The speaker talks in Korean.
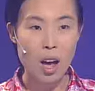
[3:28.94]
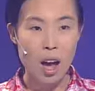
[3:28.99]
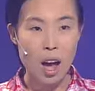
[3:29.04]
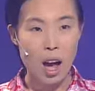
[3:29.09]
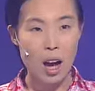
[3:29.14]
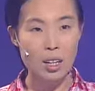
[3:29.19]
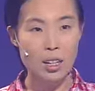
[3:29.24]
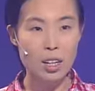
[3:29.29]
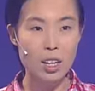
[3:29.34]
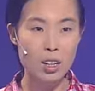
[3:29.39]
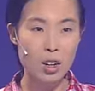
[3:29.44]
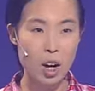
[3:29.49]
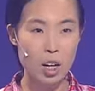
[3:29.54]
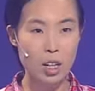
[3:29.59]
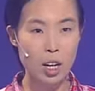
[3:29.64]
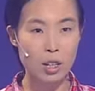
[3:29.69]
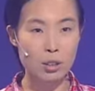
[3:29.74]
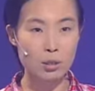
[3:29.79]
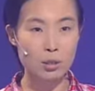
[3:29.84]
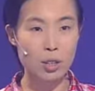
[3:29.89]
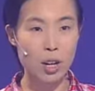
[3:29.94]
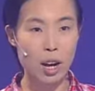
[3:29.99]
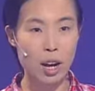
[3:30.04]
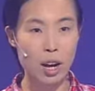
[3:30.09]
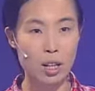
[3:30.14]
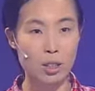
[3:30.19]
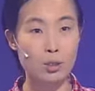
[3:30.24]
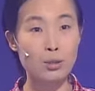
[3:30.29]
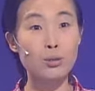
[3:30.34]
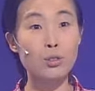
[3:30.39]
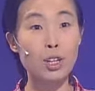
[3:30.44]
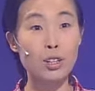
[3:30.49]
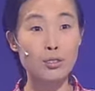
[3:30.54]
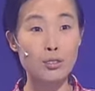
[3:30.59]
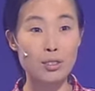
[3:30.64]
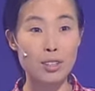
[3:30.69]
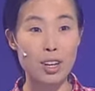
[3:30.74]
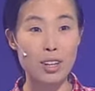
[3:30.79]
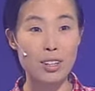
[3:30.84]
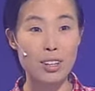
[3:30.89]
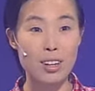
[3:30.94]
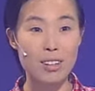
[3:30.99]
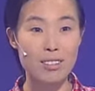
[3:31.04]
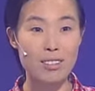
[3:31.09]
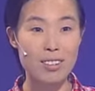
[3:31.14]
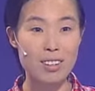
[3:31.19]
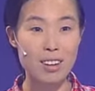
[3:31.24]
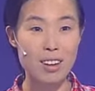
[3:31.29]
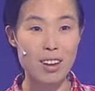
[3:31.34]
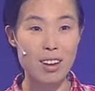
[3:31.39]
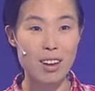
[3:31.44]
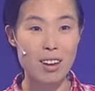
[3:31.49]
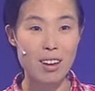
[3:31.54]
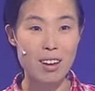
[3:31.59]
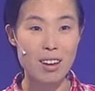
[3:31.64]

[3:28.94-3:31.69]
아까 곽한구가 순대국 얘기했지?